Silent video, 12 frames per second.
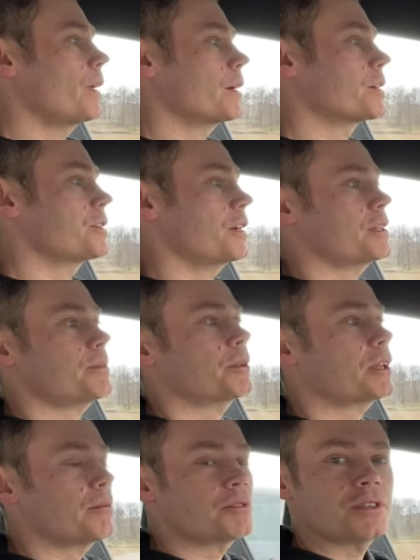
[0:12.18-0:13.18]
gdzie
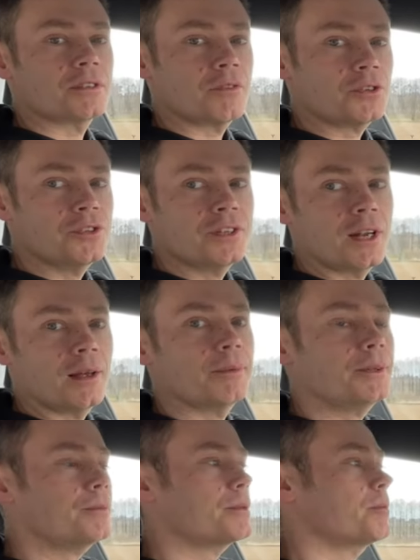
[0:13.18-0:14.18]
spotkamy się z
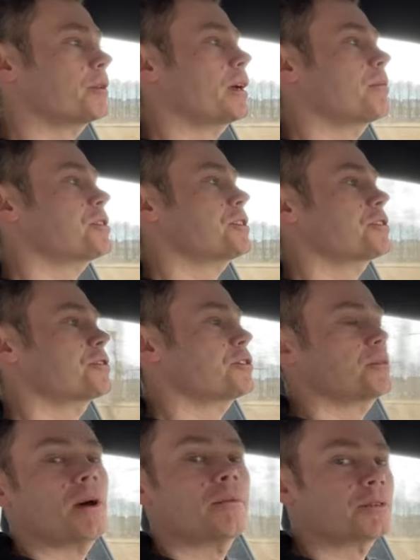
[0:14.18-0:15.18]
właścicielami, spotkamy się też z
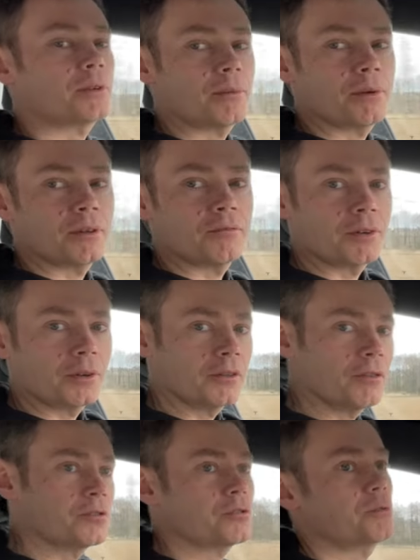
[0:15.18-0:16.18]
osobami, które będą
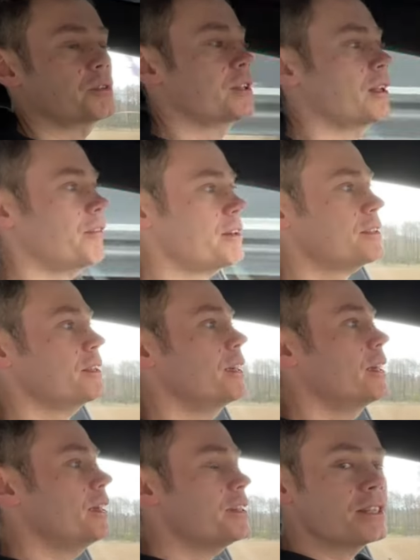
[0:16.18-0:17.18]
wykonywać usługi dla Was
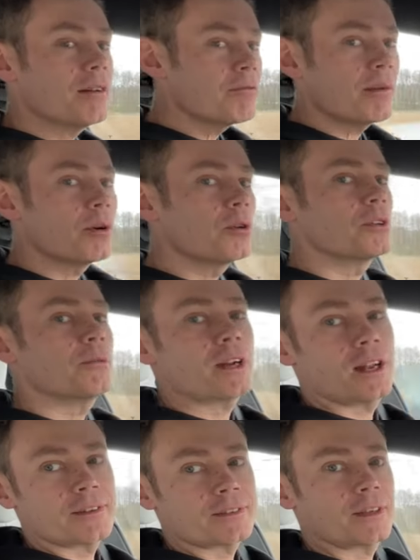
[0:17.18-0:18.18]
i damy Wam ogólną
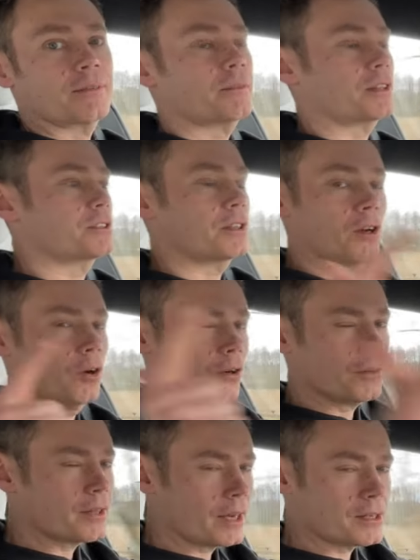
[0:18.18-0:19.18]
relację. Także
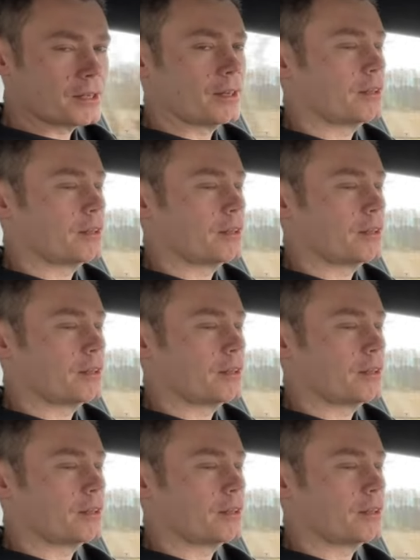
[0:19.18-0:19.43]
oglądajcie.